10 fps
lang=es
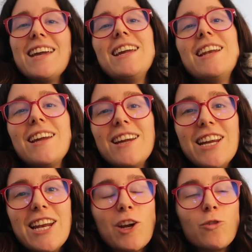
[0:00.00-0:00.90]
y le,
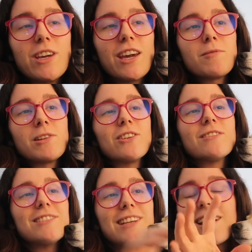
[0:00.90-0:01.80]
y gruñía y
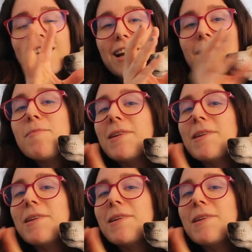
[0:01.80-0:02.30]
bueno, le arrancaba